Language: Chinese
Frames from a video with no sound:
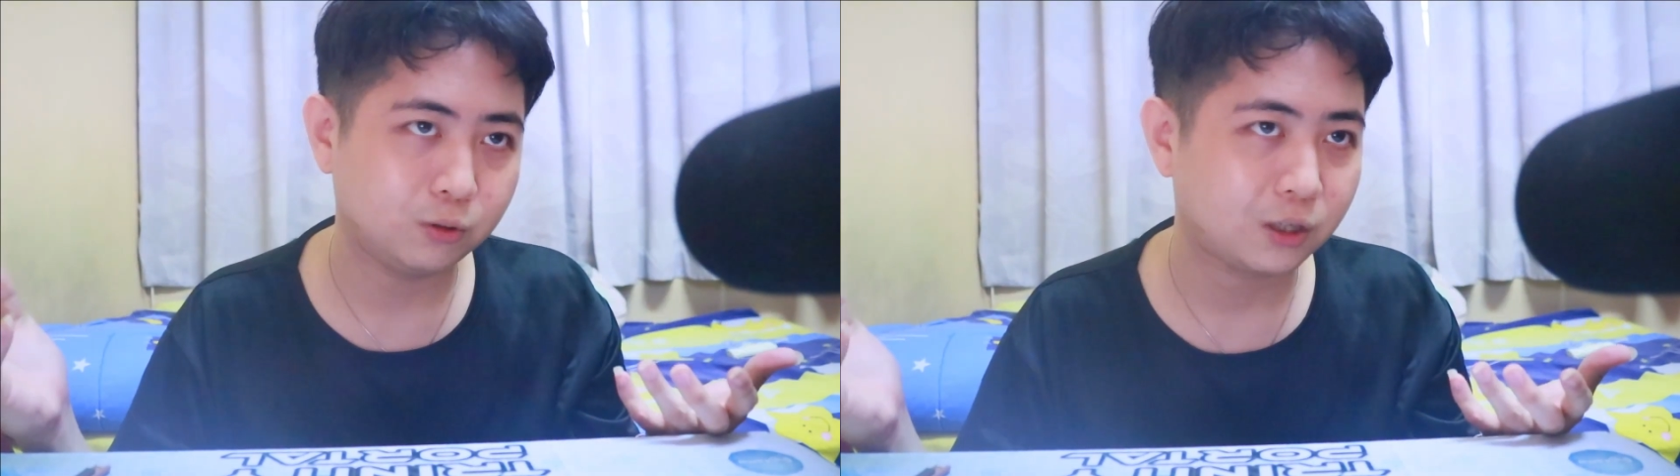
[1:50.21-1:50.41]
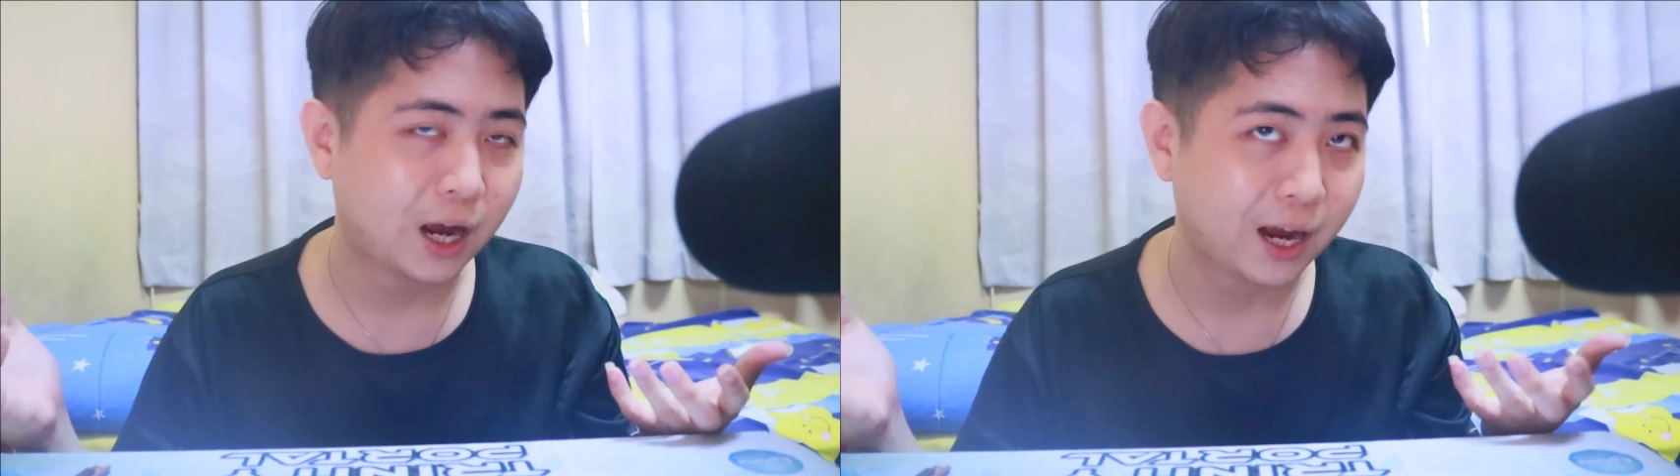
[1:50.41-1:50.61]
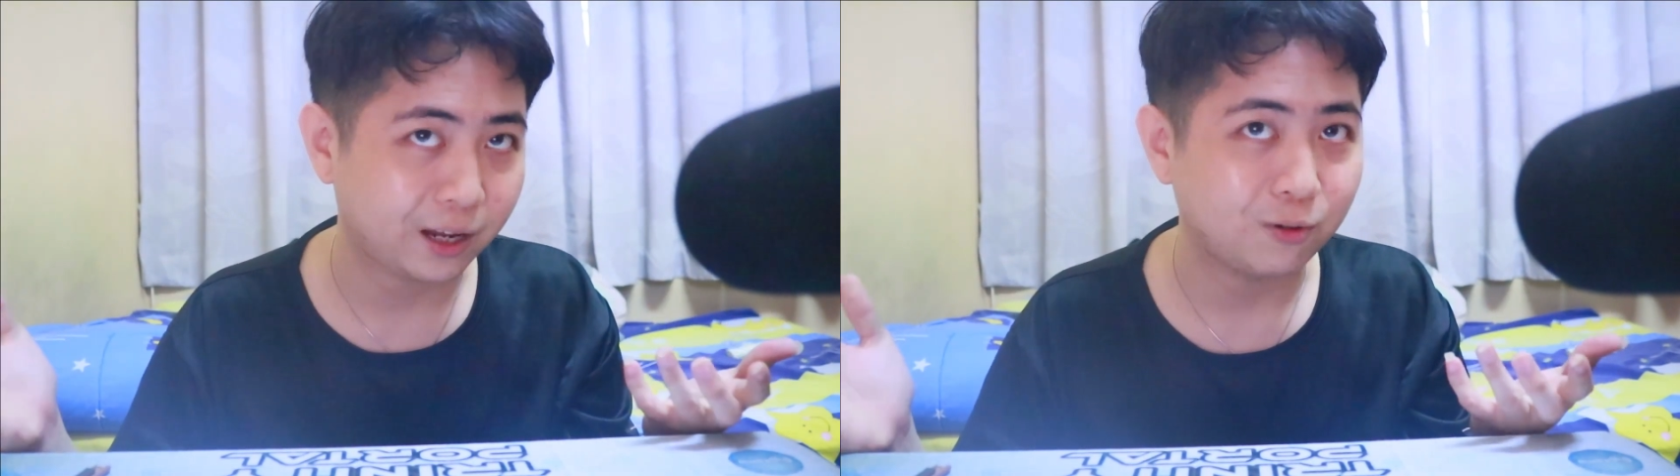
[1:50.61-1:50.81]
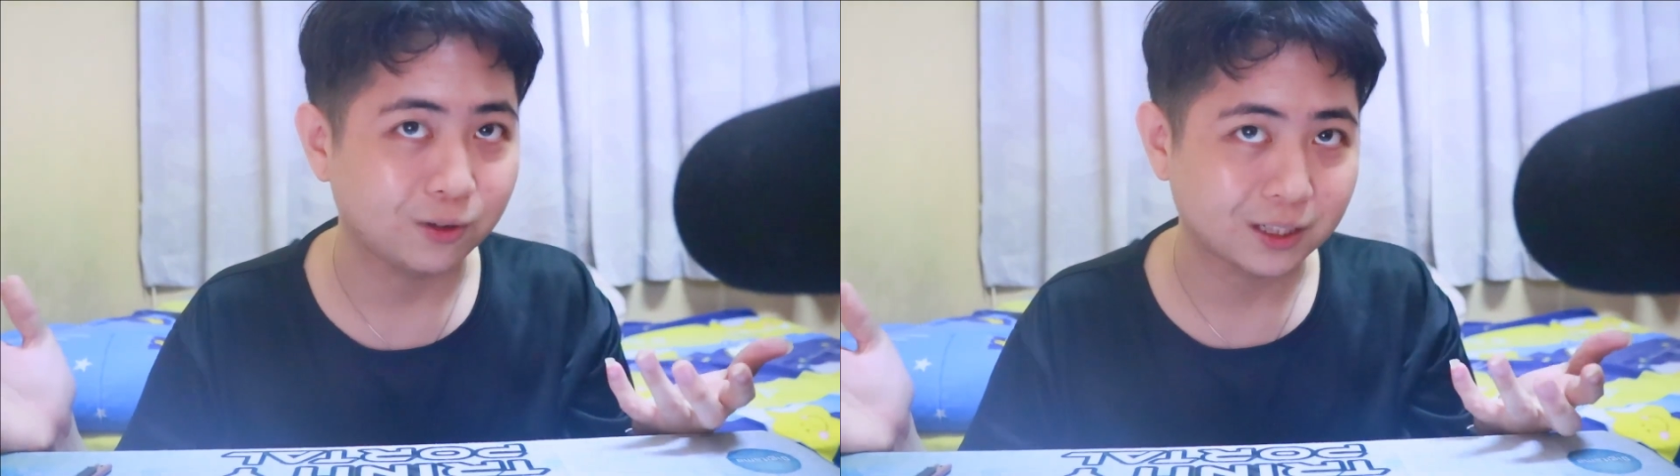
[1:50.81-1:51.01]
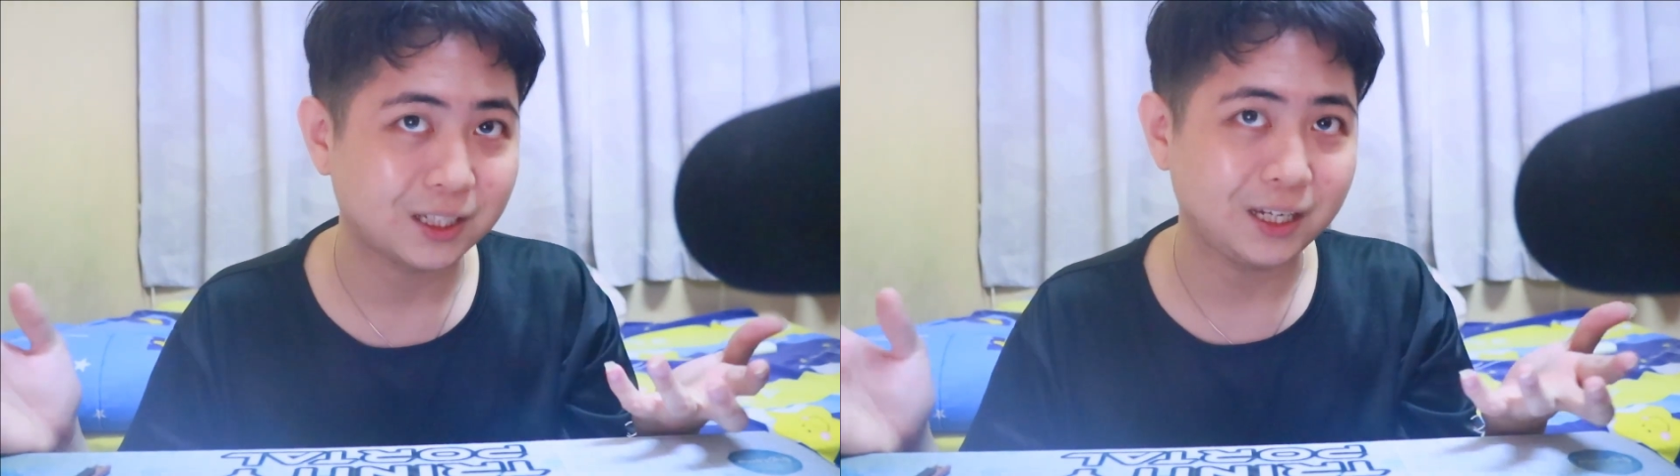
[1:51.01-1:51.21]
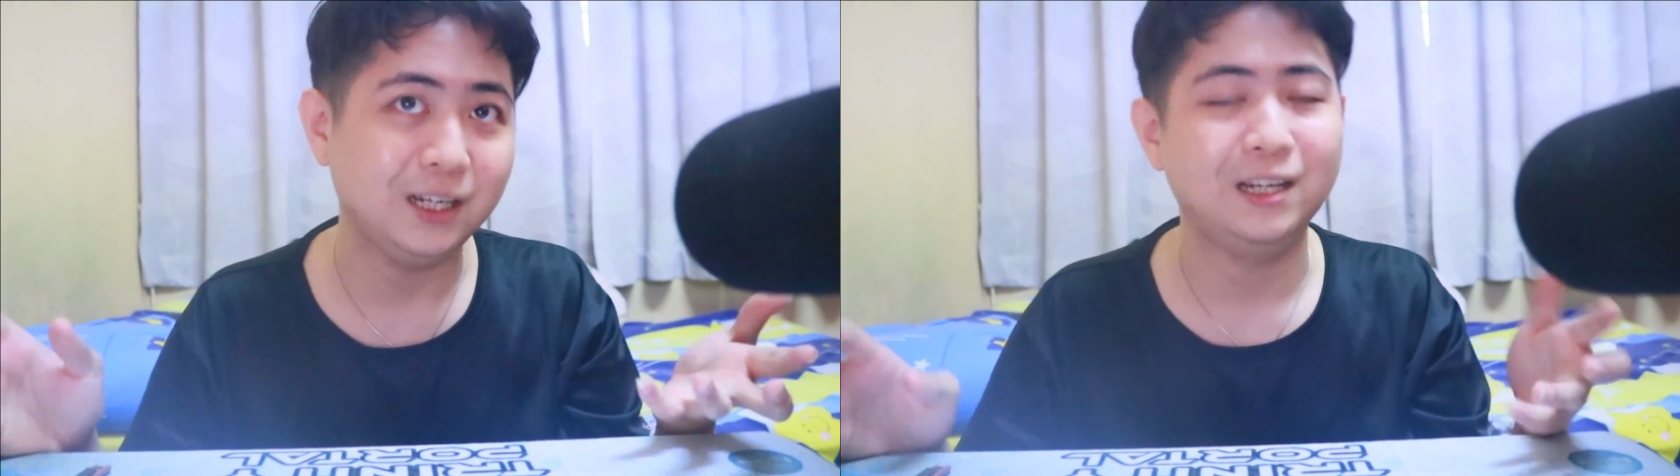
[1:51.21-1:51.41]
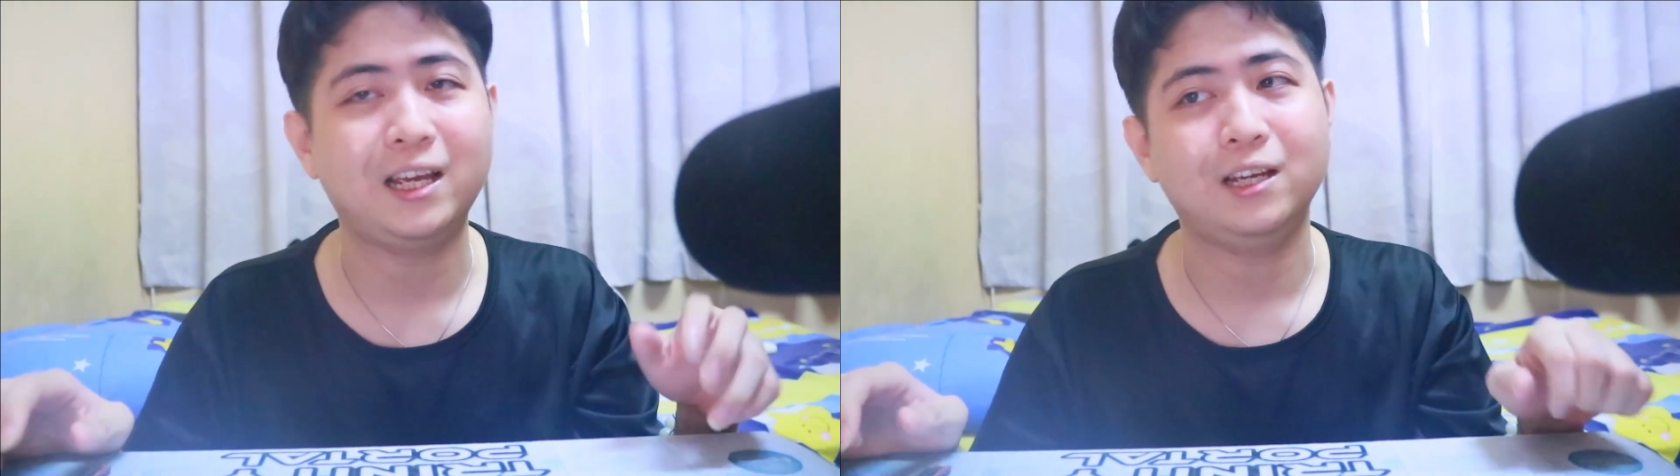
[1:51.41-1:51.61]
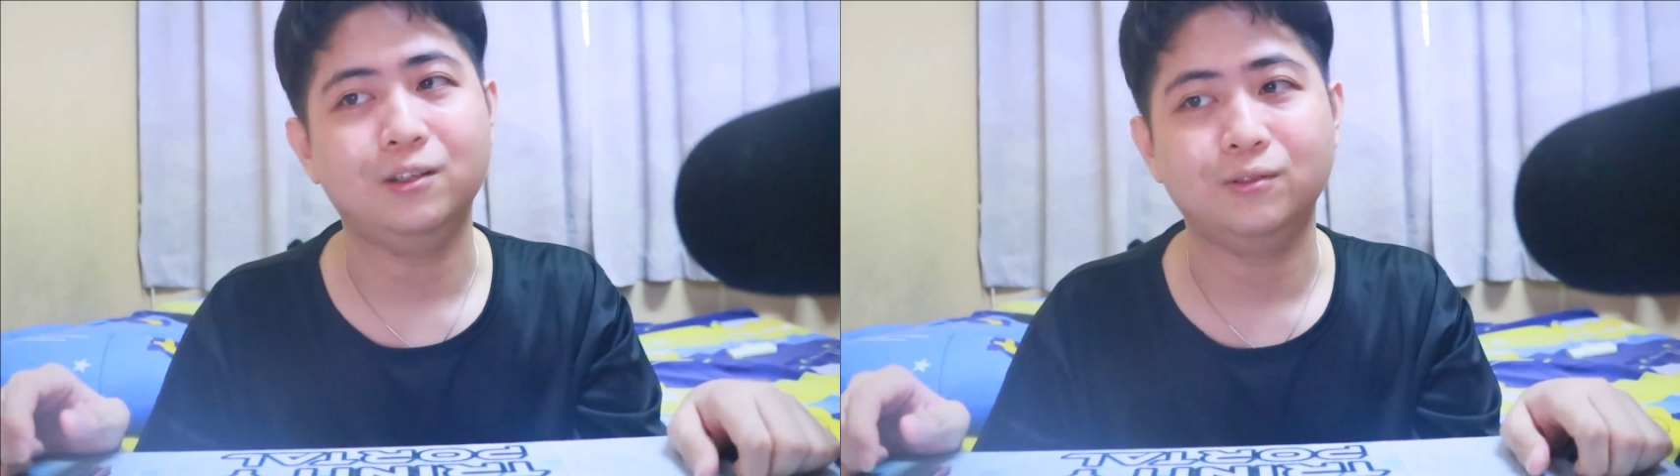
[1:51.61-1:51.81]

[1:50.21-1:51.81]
开过这一类的